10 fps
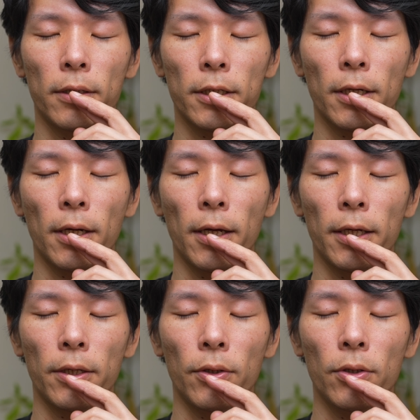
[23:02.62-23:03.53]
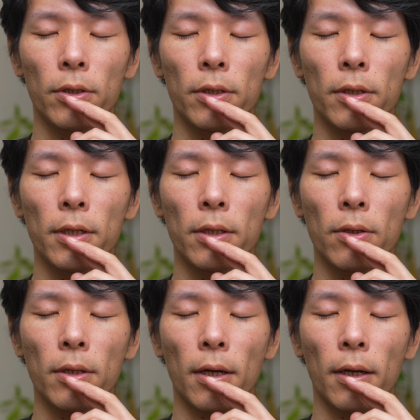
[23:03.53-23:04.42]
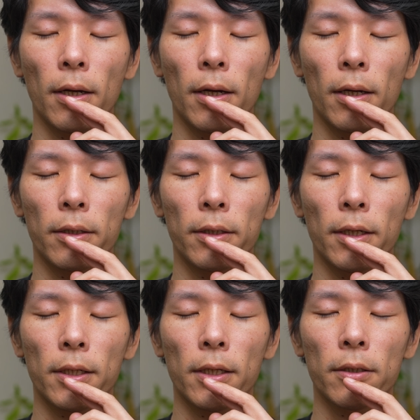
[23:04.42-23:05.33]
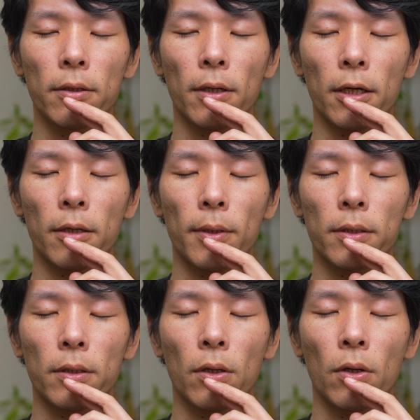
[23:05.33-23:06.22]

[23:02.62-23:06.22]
から息をゆっくりと長く優しく吐きます。